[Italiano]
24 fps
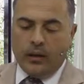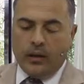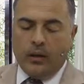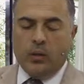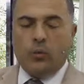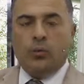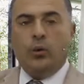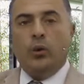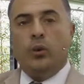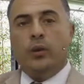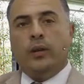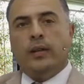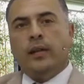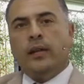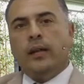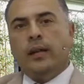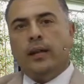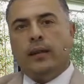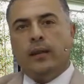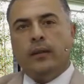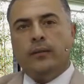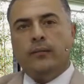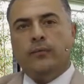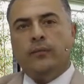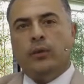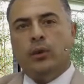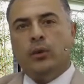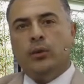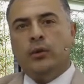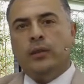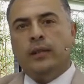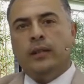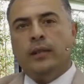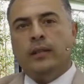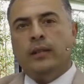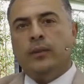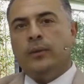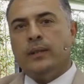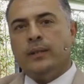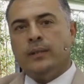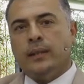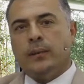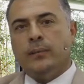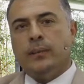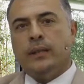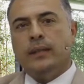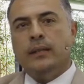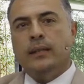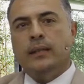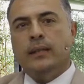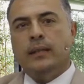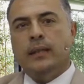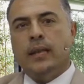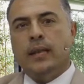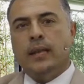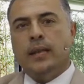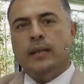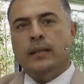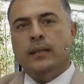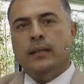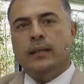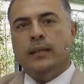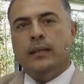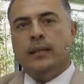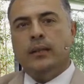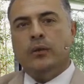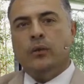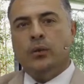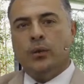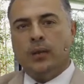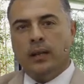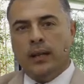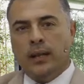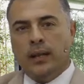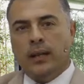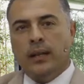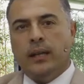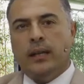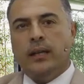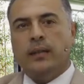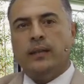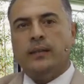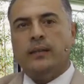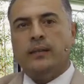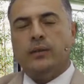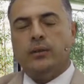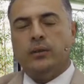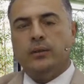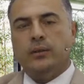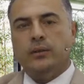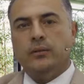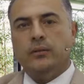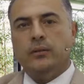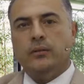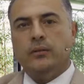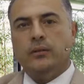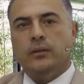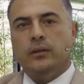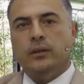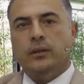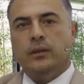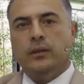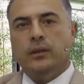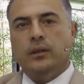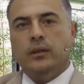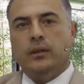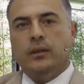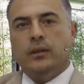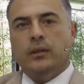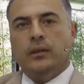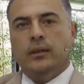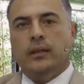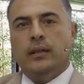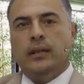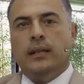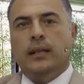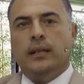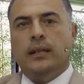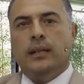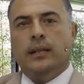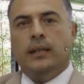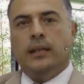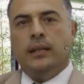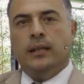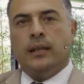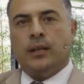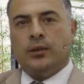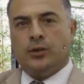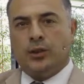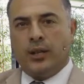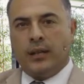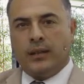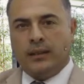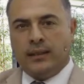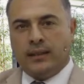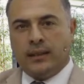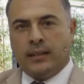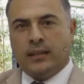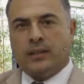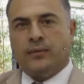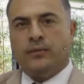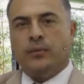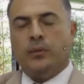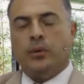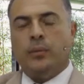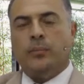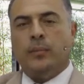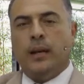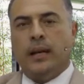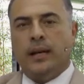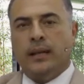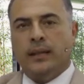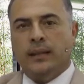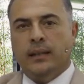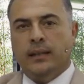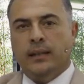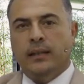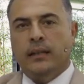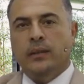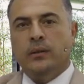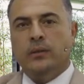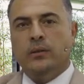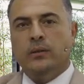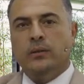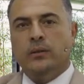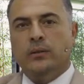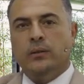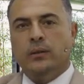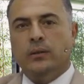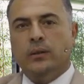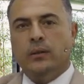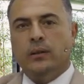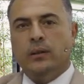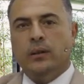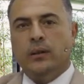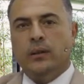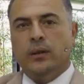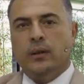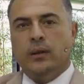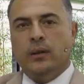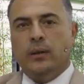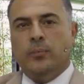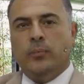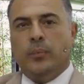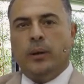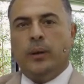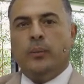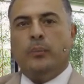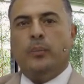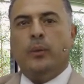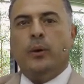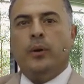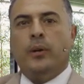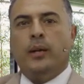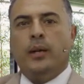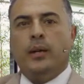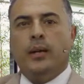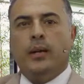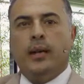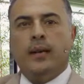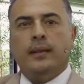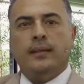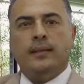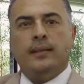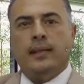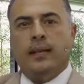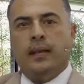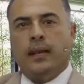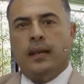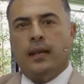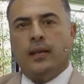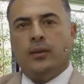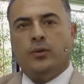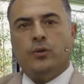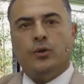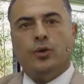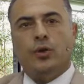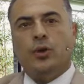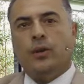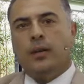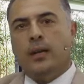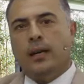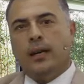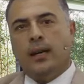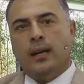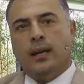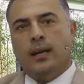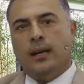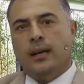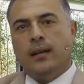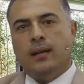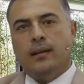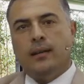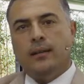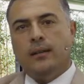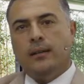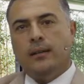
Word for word: quello che voglio dirti questa mattina è di correre il rischio, di lasciarti trasformare da Dio per poi essere ciò che